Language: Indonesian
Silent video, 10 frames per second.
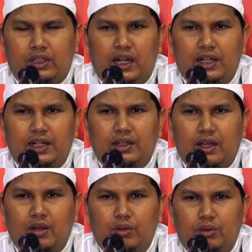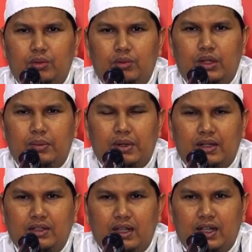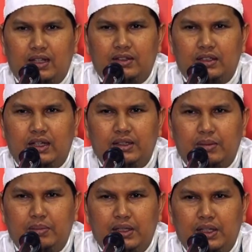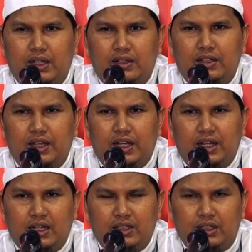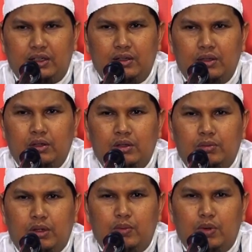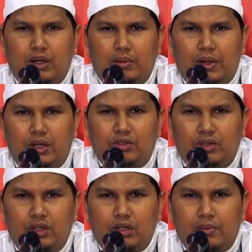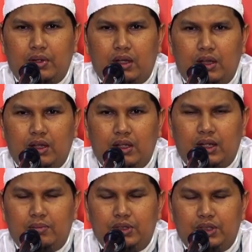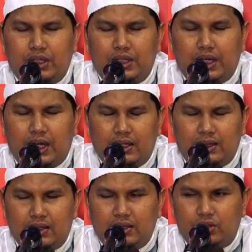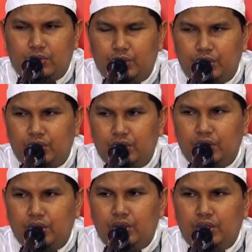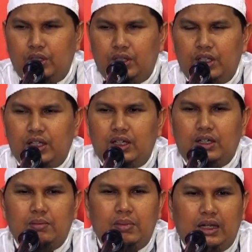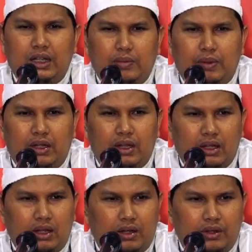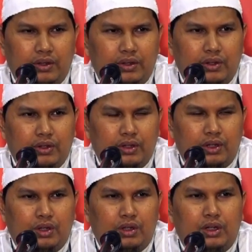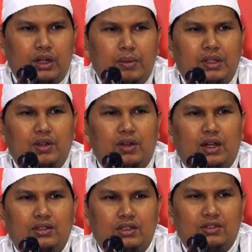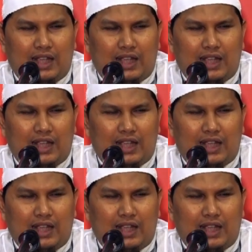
Setelah dia tahu dan merasakan tidak nyamannya dan tidak enaknya berbuat maksiat kepada Allah dalam mencari harta tersebut, dia ingin kembali kepada Allah. Namanya orang